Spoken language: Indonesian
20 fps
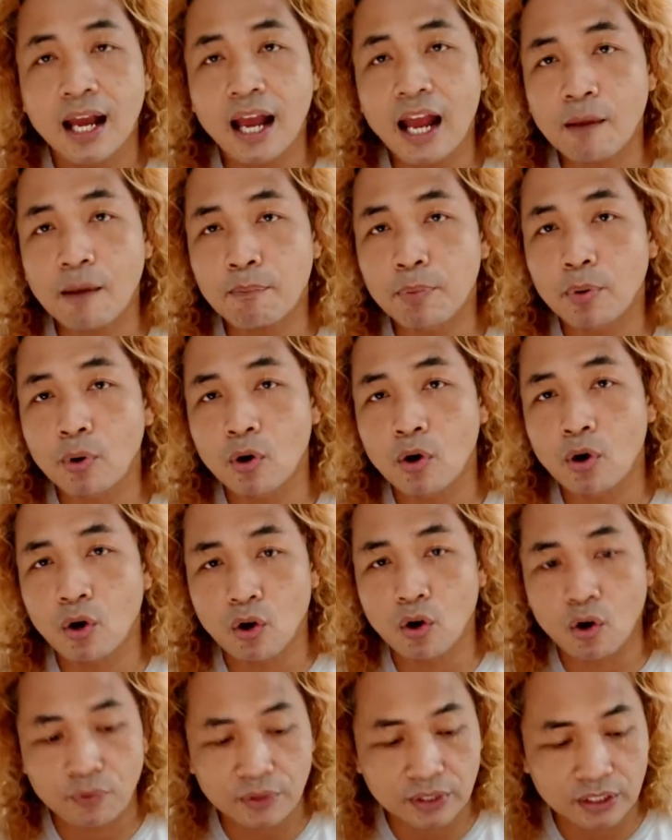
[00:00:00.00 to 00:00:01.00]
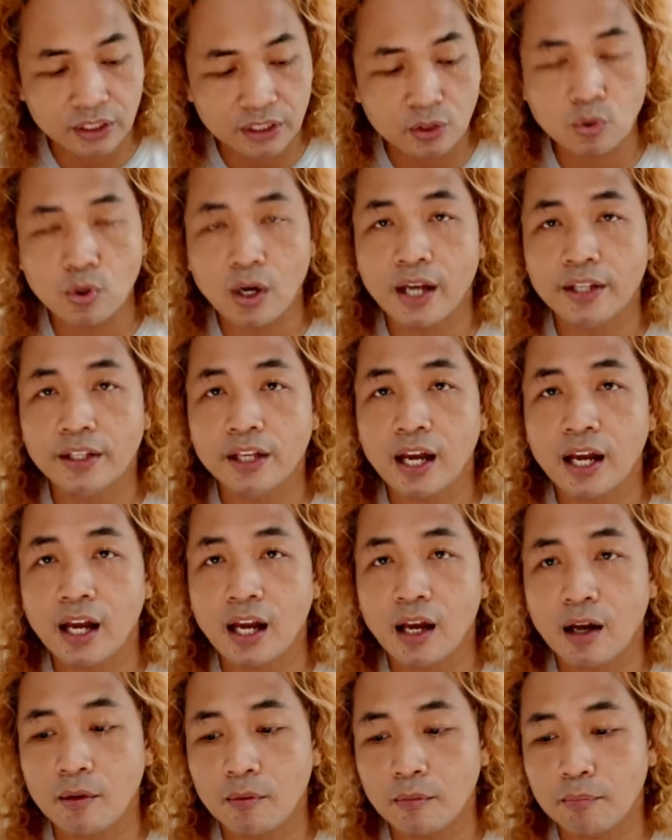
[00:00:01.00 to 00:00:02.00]
Ah bohong covid itu
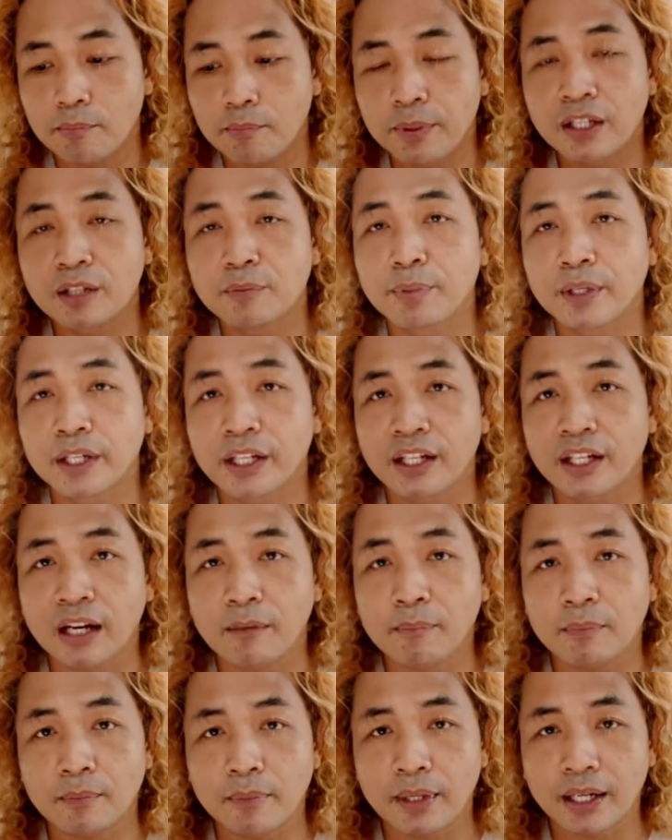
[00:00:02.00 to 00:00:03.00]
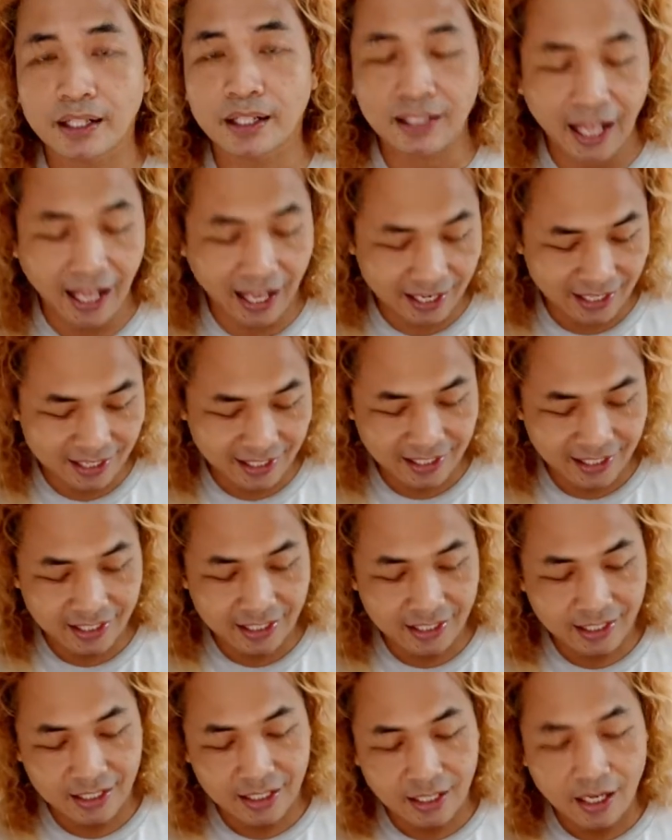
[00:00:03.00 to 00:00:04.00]
hanya bikin-bikinan pemerintah
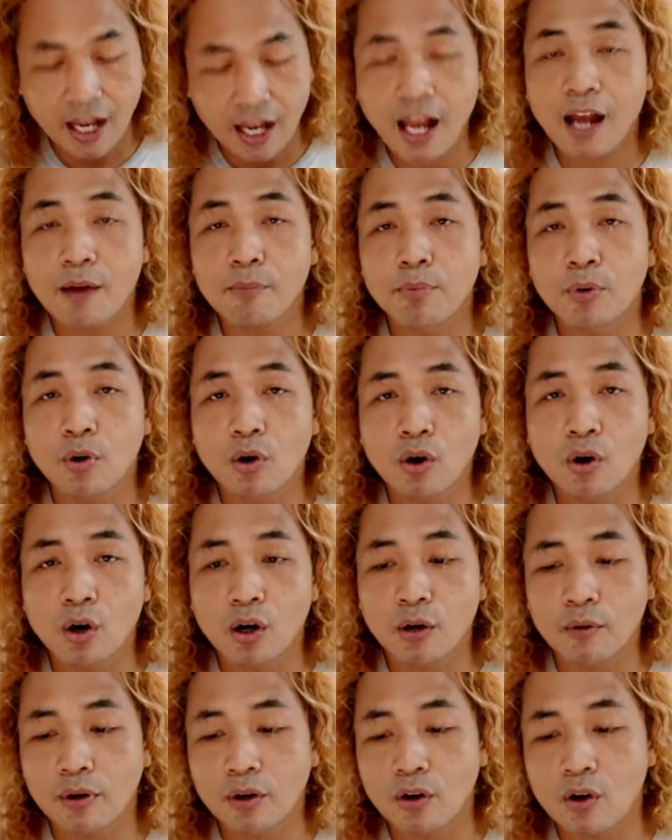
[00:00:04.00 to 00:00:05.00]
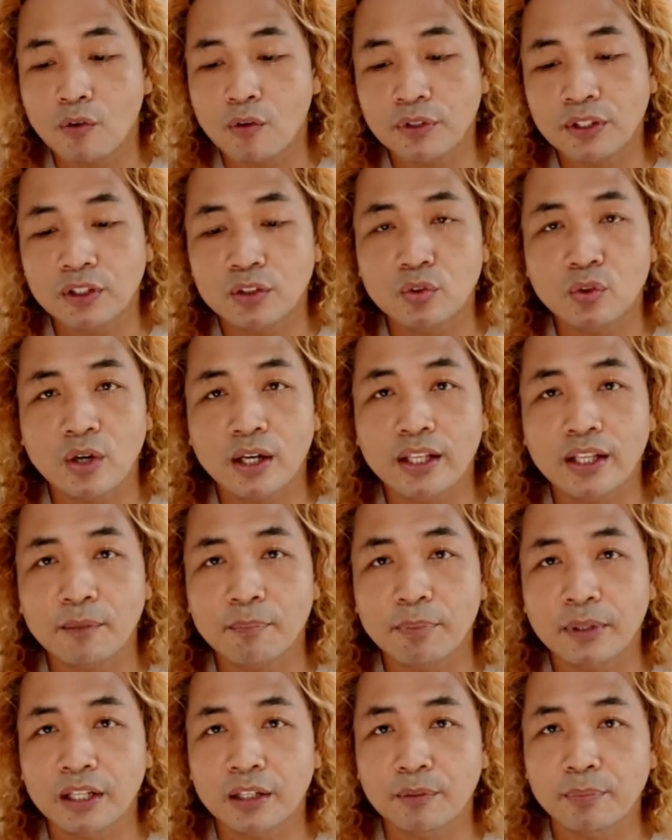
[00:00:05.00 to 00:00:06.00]
Ah bohong covid itu
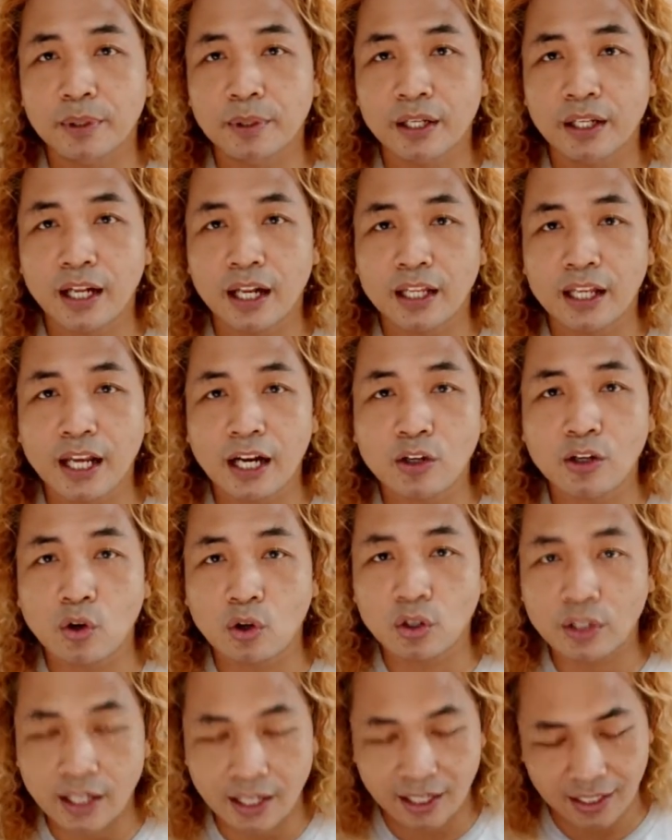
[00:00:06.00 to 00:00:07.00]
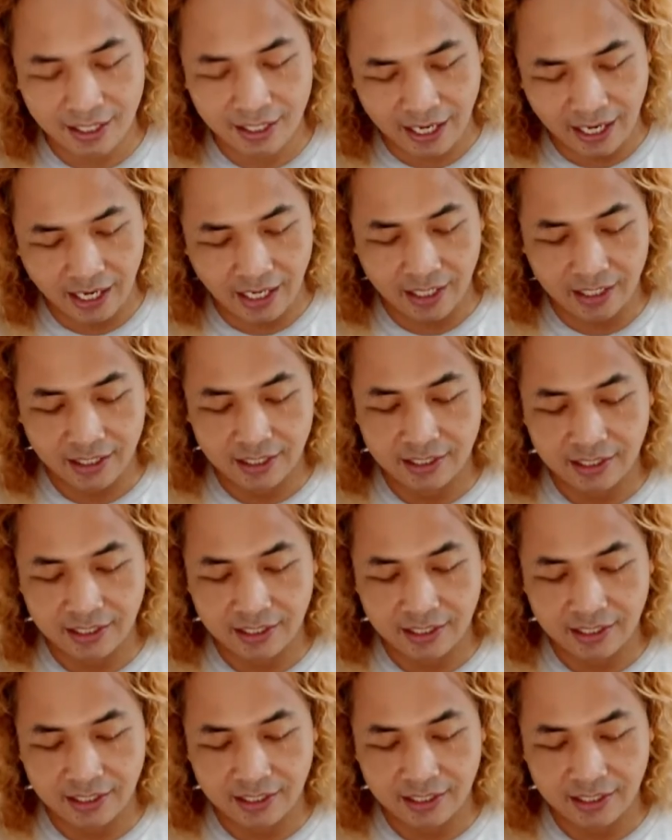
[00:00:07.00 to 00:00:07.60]
hanya bikin-bikinannya dokter Nah